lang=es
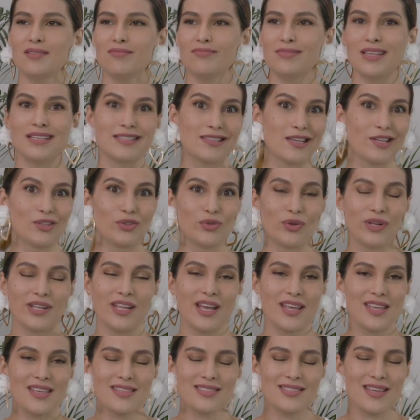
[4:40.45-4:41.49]
estaba todo el día
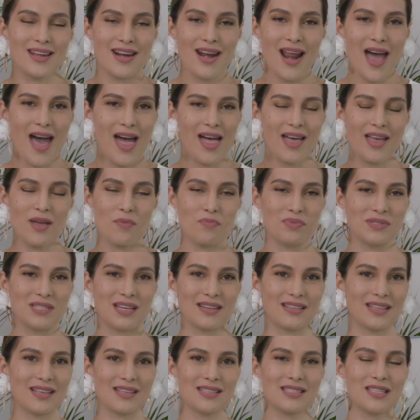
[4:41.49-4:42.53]
aquí encerrada y a
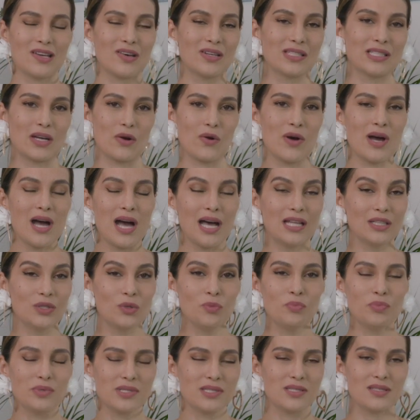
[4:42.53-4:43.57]
pesar de que estaba trabajando,
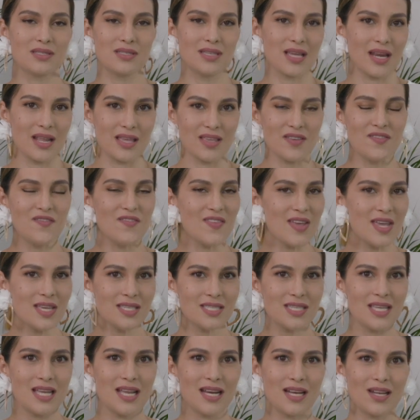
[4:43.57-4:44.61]
pues era
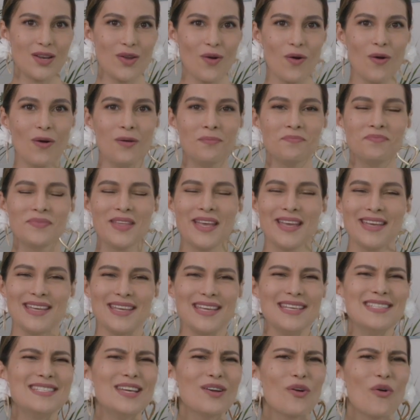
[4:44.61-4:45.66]
difícil, ¿no?
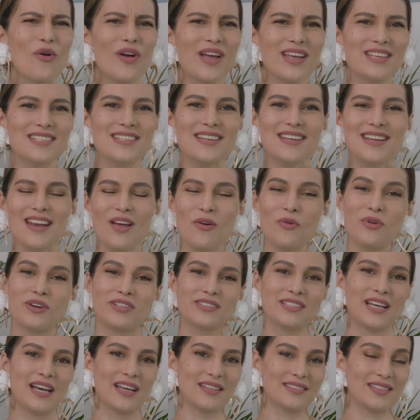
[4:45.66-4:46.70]
Y llegó ella y la
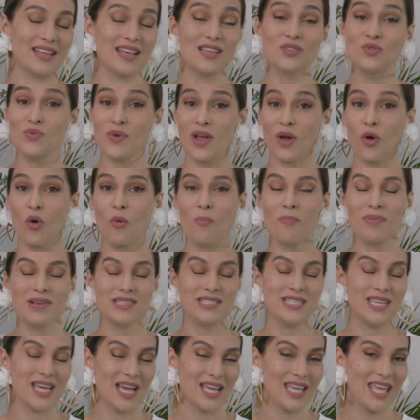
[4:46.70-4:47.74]
verdad es una
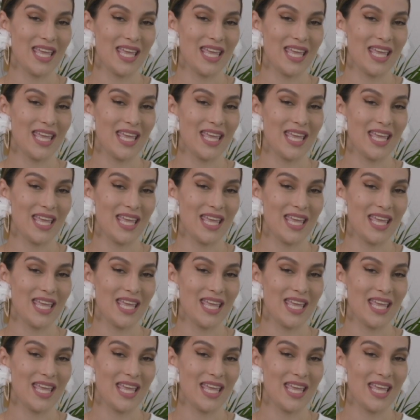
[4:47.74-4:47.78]
compañía